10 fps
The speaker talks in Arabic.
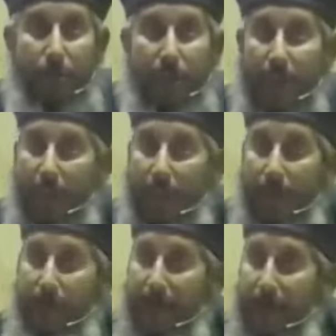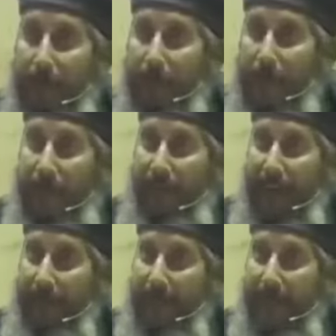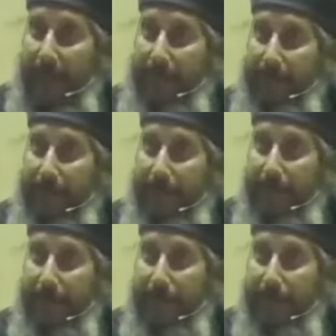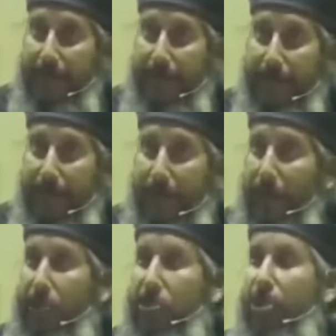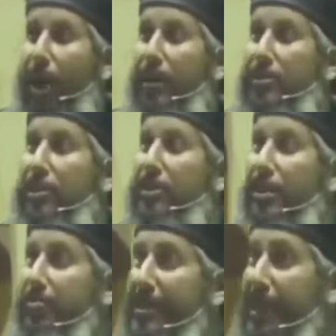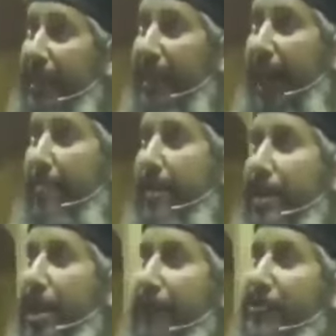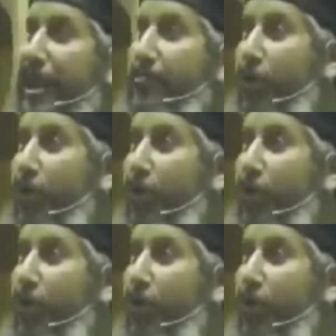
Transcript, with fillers: تلاقي ربنا واقف على الباب تيجي حضرتك مثلا عامل نفسك